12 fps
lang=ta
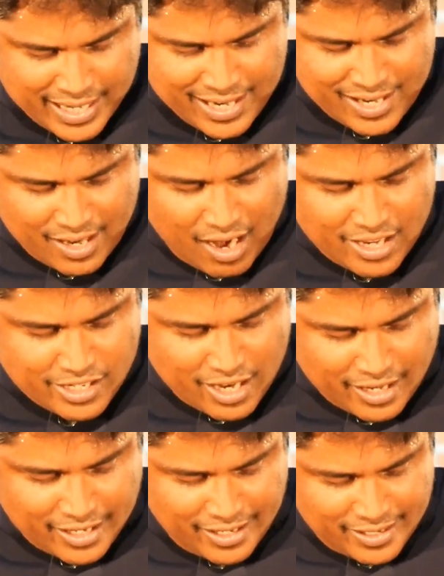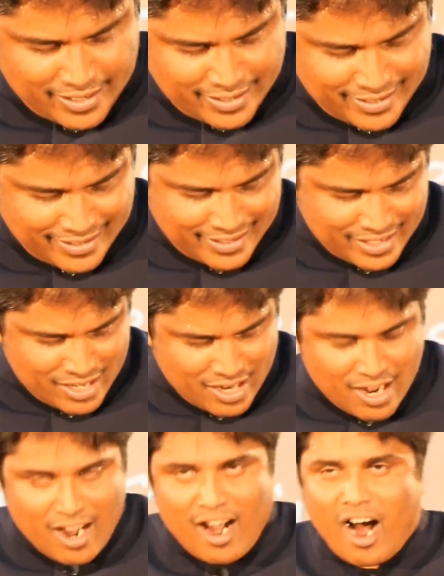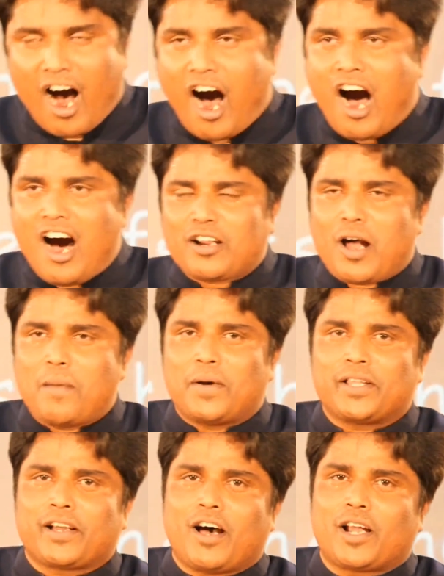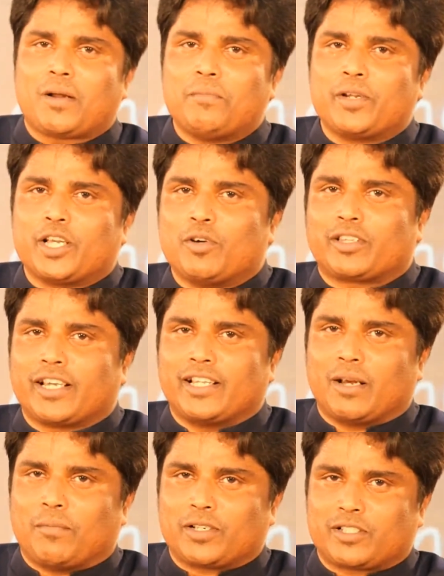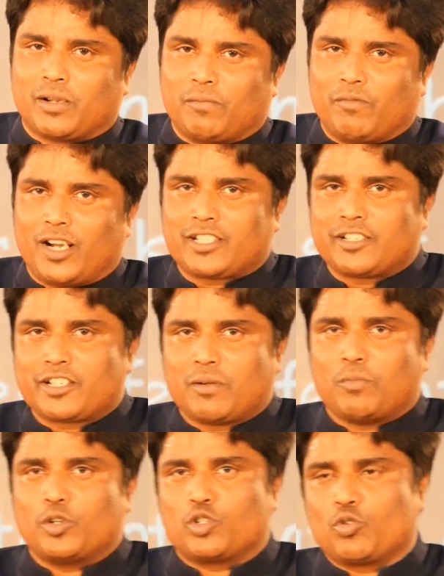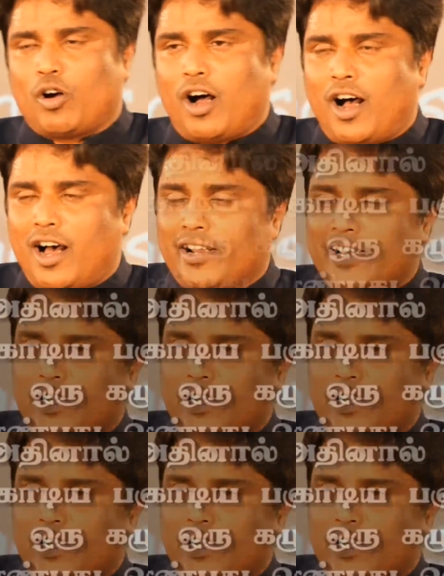ரெண்டு ராஜாக்கள் ஆறாம் அதிகாரம் இருபத்தைந்தாம் வசனம் வாசிச்சு நம்ம முடிச்சோம் ஆறு